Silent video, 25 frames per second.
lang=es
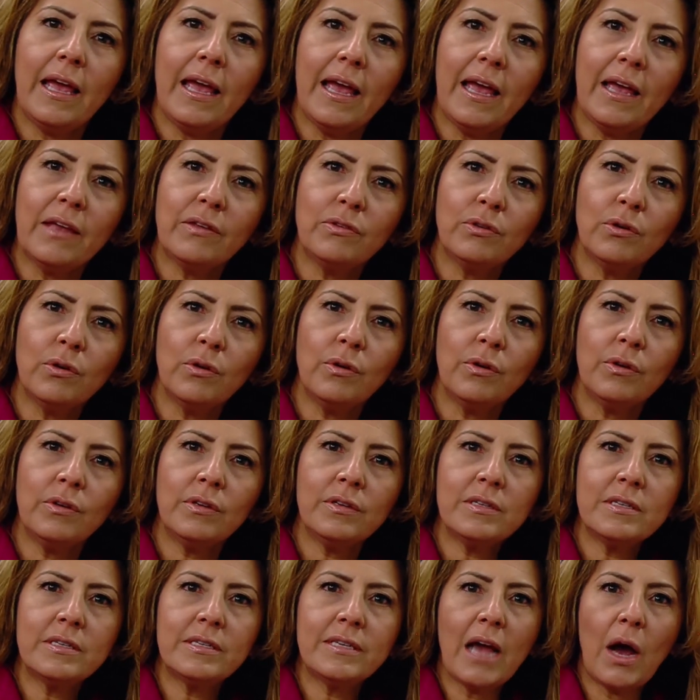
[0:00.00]
Eso
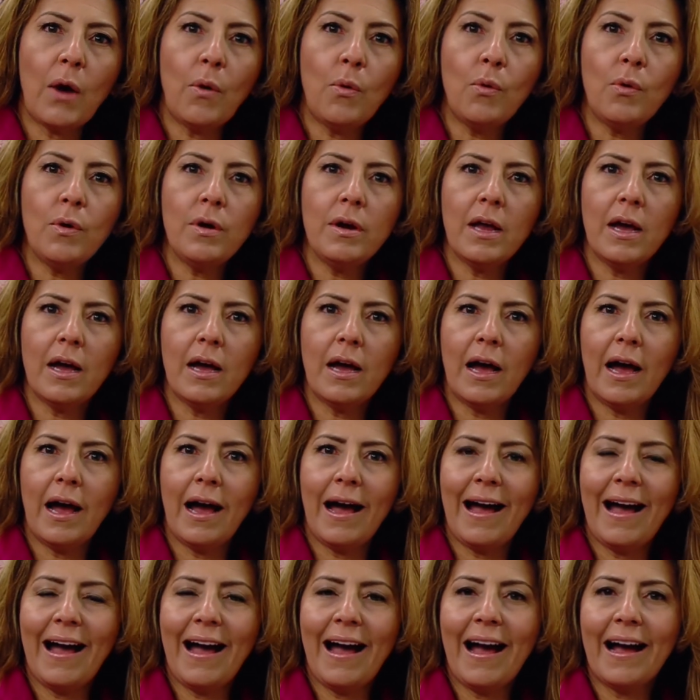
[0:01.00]
se aúna
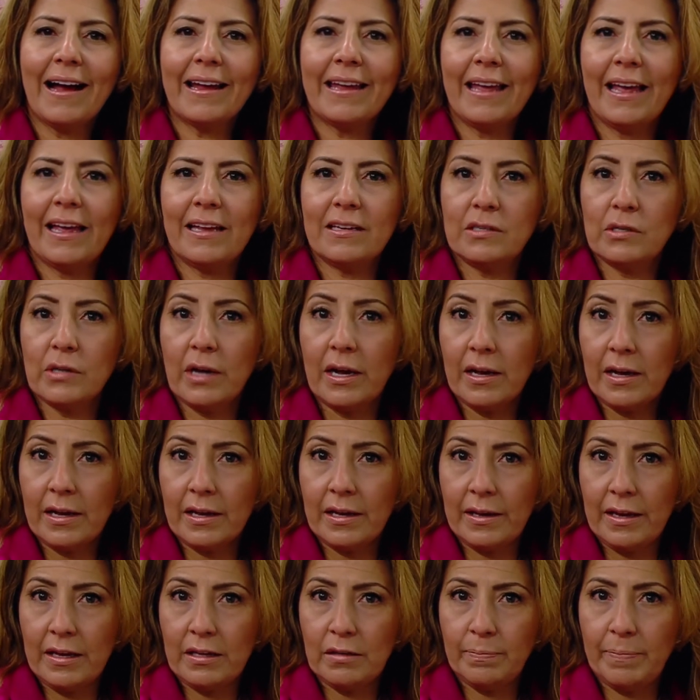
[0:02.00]
a que esa
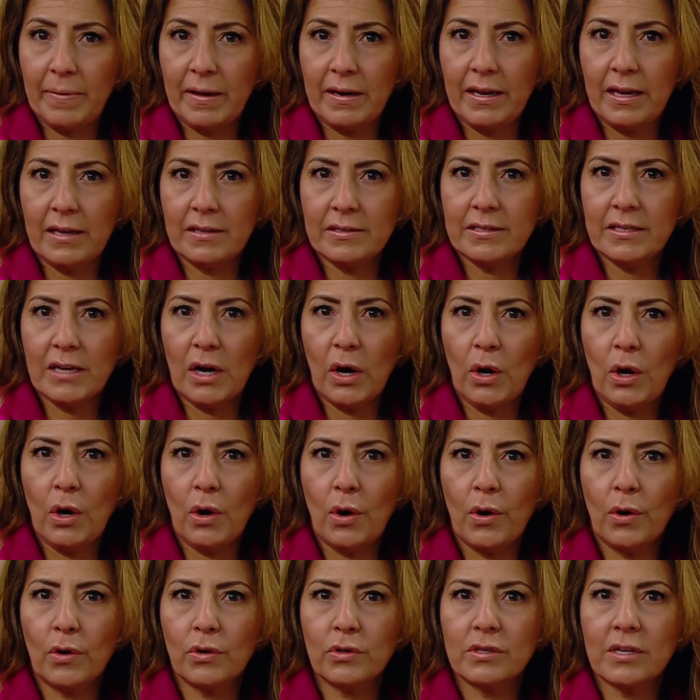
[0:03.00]
experiencia
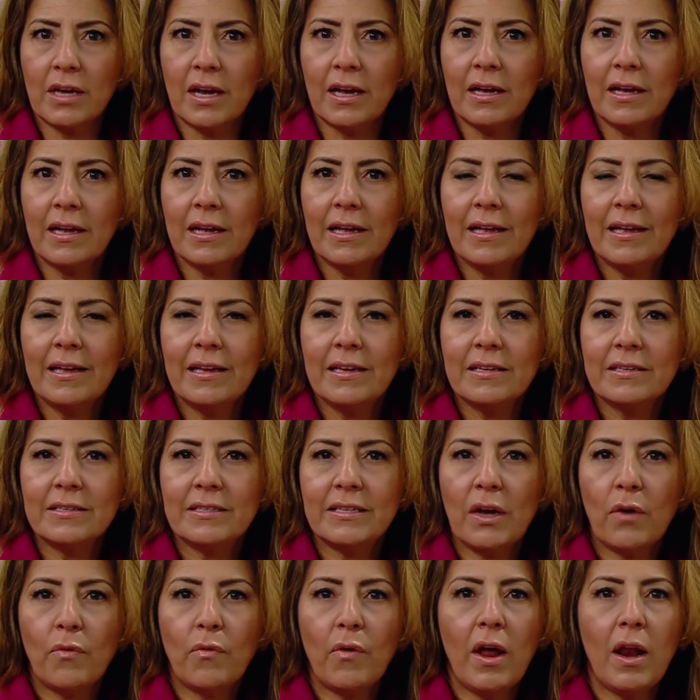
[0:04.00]
dolorosa
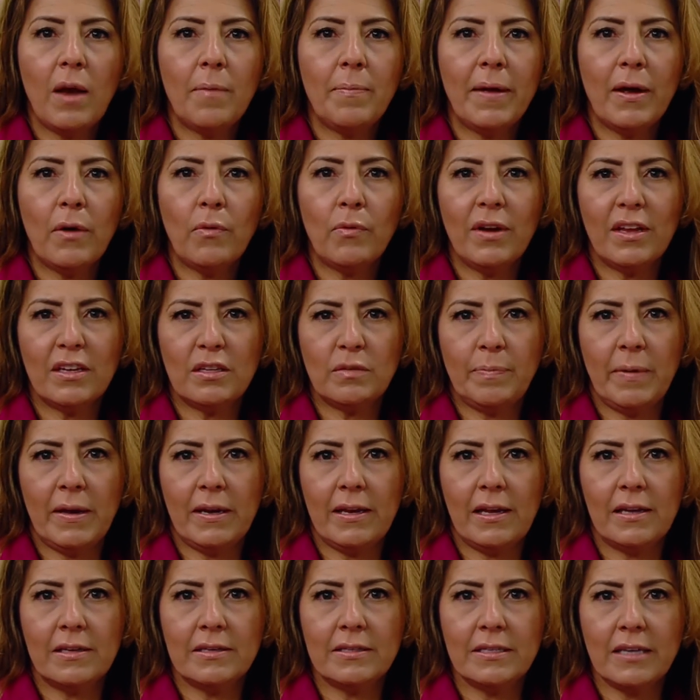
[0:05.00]
se vuelve una
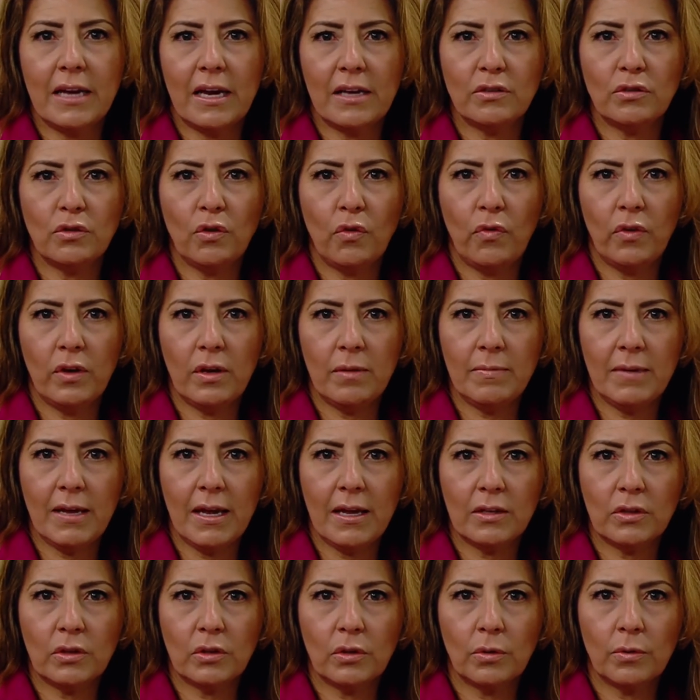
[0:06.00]
experiencia de
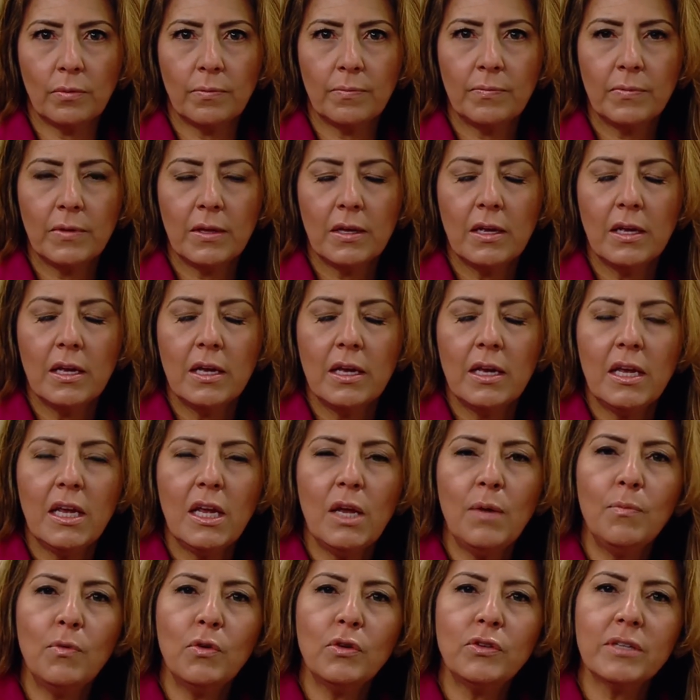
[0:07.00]
sufrimiento.
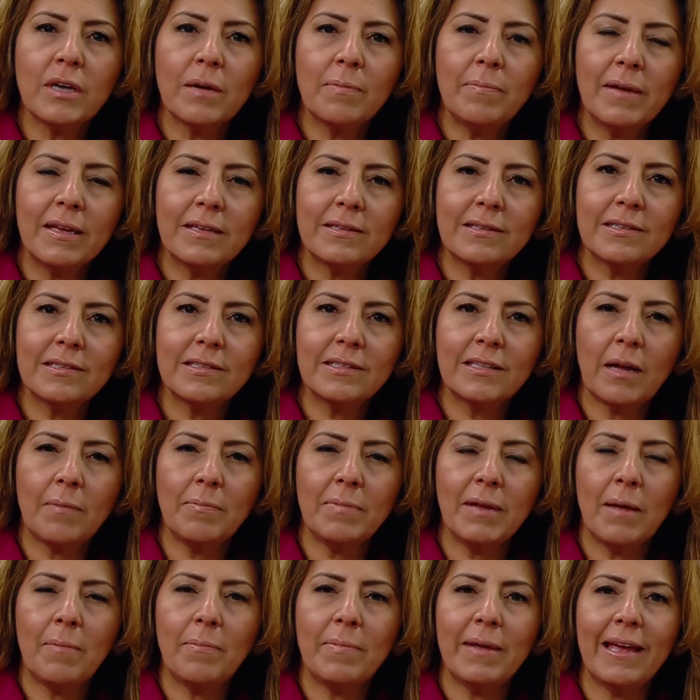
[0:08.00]
Y muchas veces
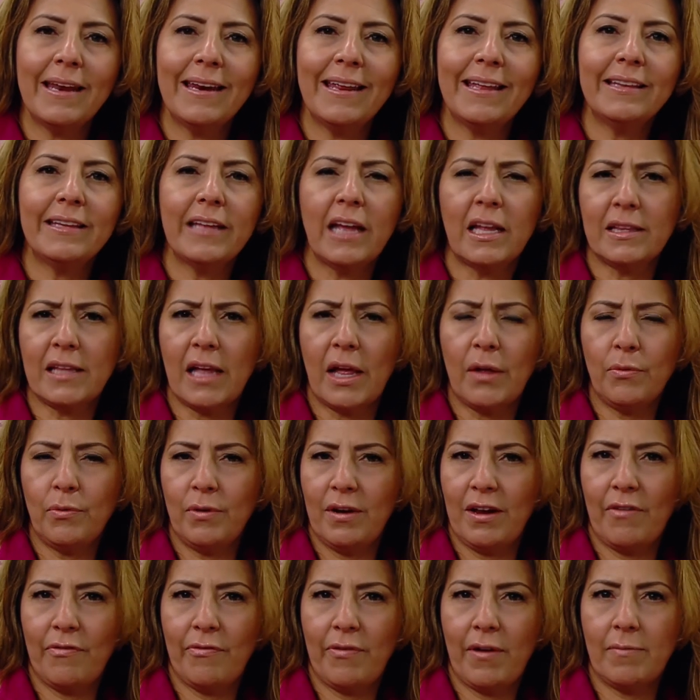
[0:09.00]
también vienen de
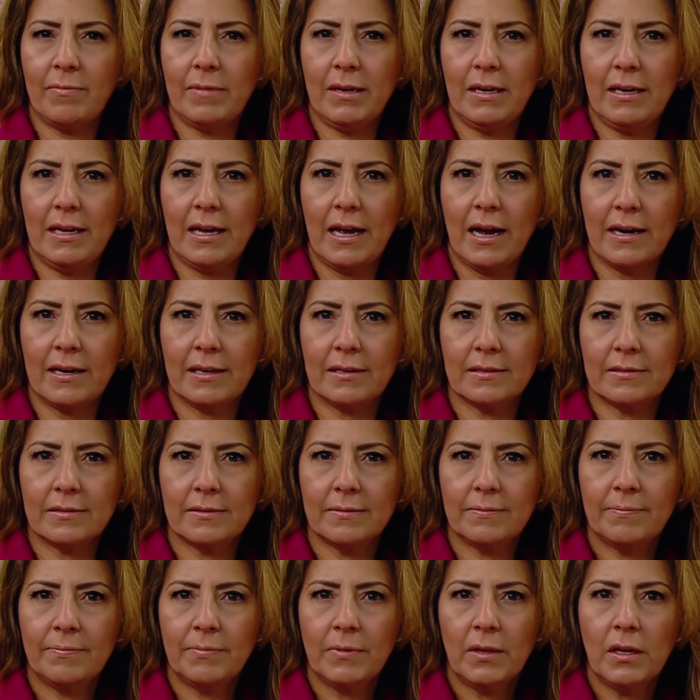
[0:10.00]
ataduras familiares,
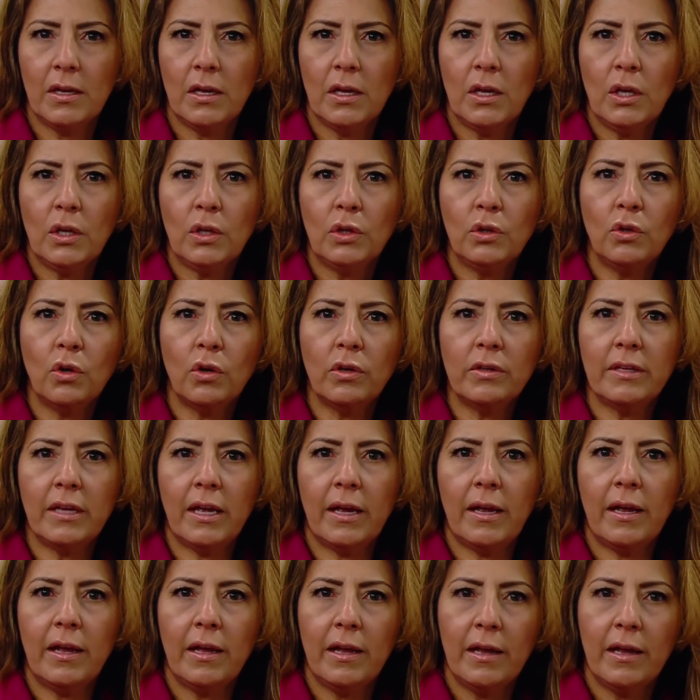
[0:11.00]
donde